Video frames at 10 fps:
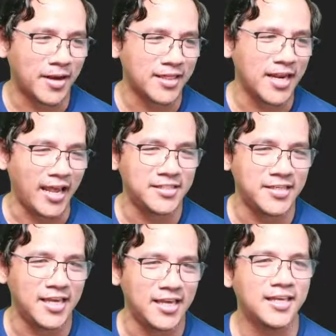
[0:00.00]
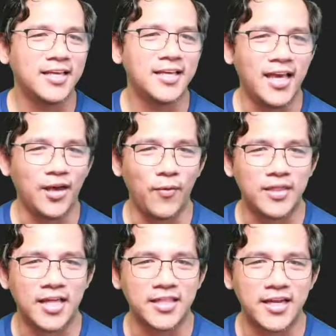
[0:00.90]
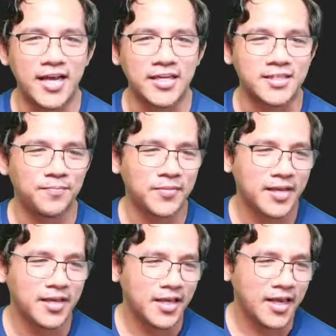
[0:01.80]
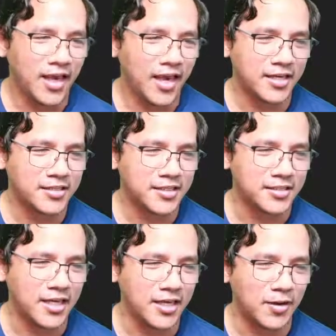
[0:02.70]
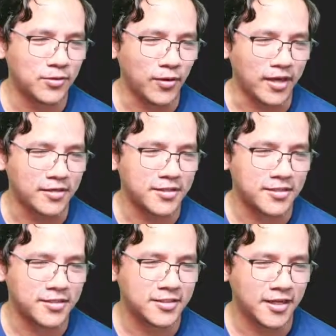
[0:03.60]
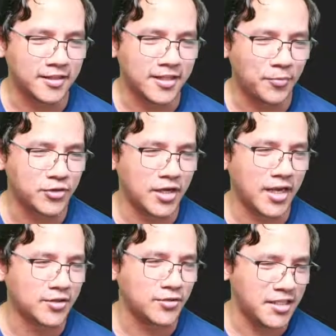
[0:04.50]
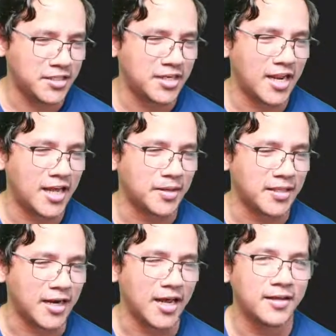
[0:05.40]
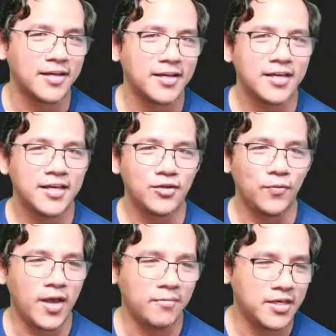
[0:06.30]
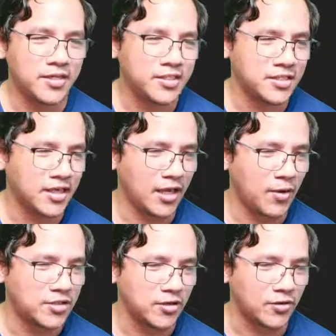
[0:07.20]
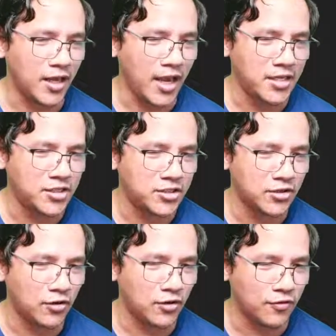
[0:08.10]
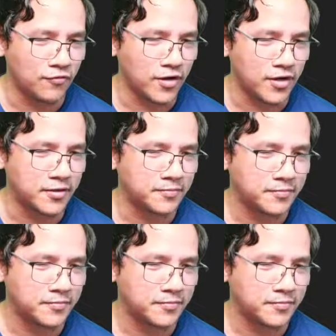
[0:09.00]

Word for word: natin AC. Equate natin class. x is equal to x. Uh, tapos ang kaso h na lang matera. So we have this equation h all over